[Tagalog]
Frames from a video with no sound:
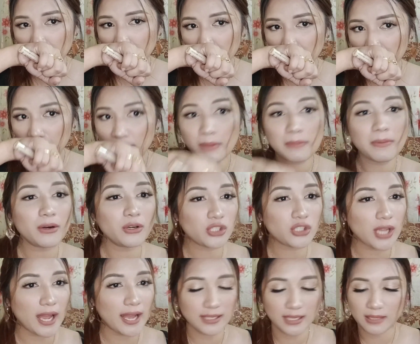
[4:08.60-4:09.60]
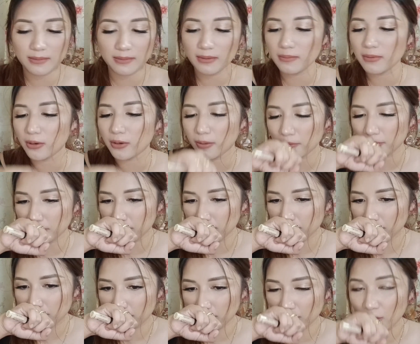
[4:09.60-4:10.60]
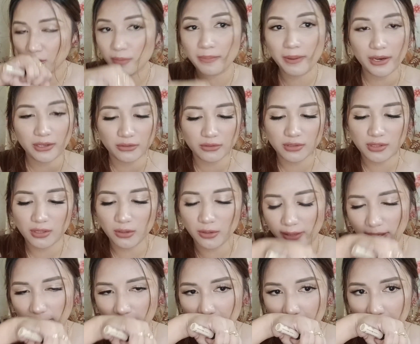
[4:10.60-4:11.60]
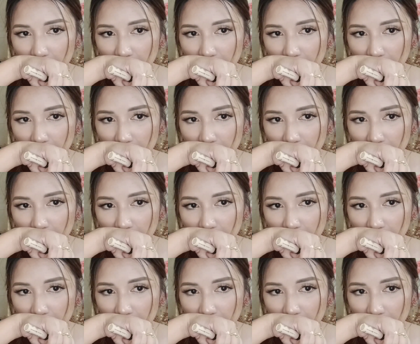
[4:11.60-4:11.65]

Mabango siya as in mabango compare dun sa L'Oreal.